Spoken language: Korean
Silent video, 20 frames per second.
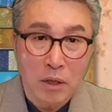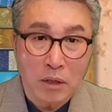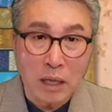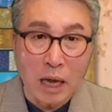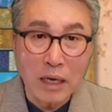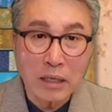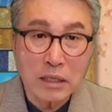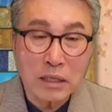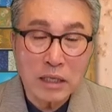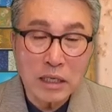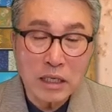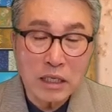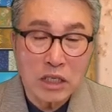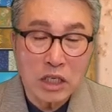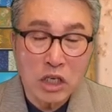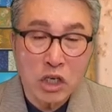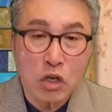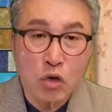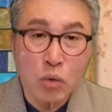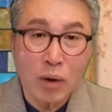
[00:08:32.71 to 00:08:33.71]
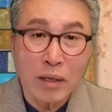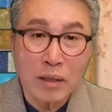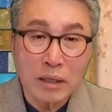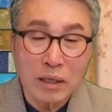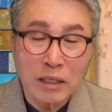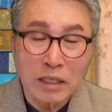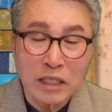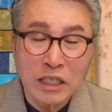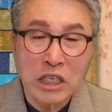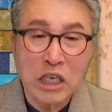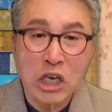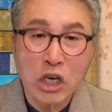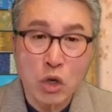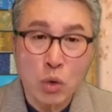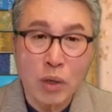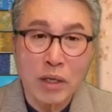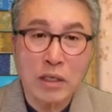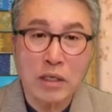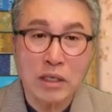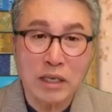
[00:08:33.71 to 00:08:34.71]
당신이 지키기로 한,
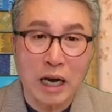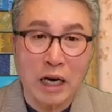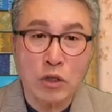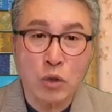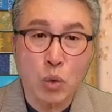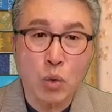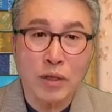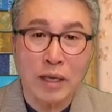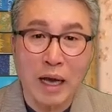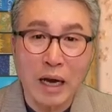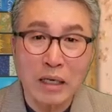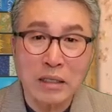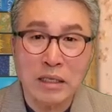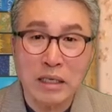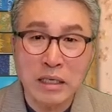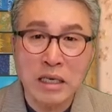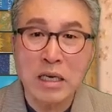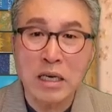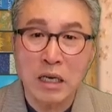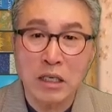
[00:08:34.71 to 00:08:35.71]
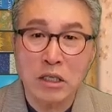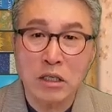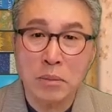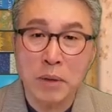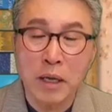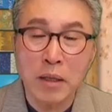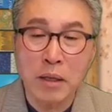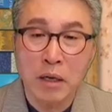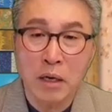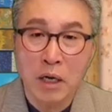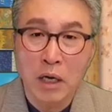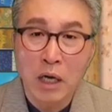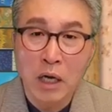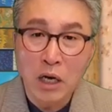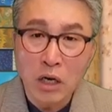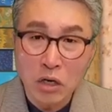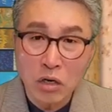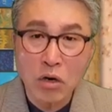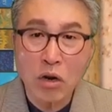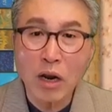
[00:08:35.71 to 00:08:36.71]
지키기로 한 그 약속은 내가 지키겠지만
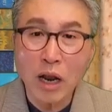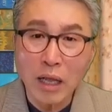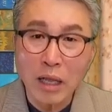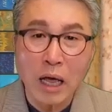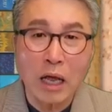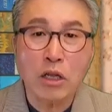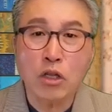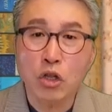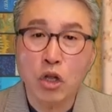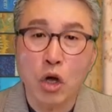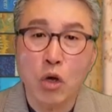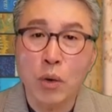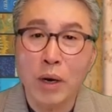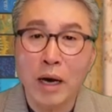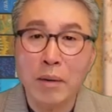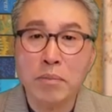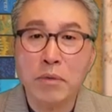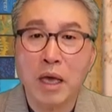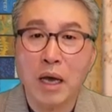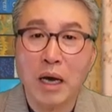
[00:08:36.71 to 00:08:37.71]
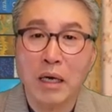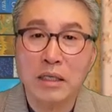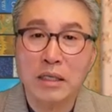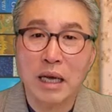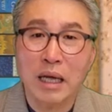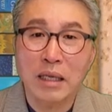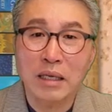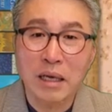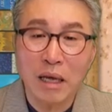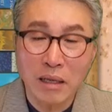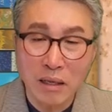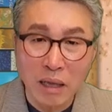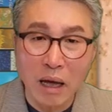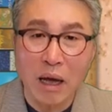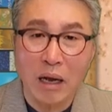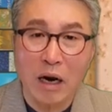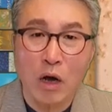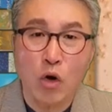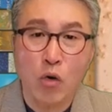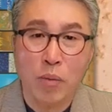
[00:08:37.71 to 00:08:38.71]
그러나 나는 너희와 함께 가지
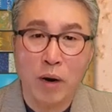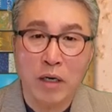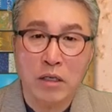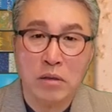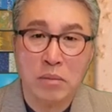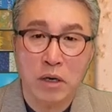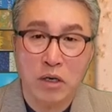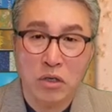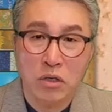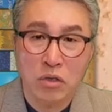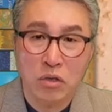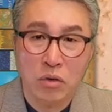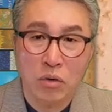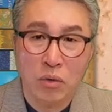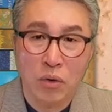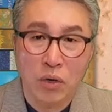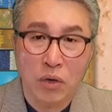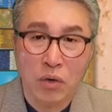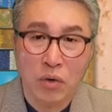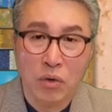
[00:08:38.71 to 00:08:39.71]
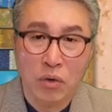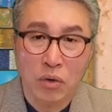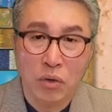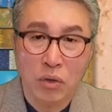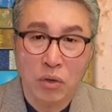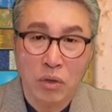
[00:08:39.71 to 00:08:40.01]
않겠다라고 말씀하시는 거예요.